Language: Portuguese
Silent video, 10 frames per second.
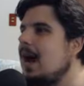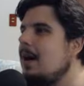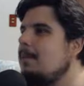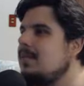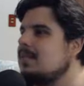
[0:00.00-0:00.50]

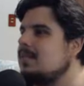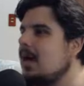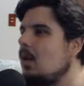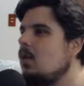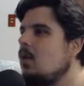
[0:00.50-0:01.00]

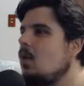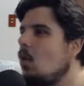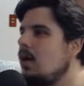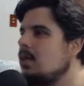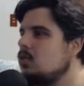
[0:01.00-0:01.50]
abissal.
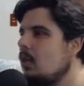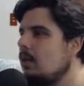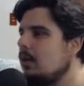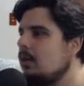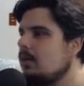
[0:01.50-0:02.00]
Olha só,
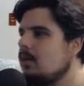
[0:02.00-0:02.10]
mano.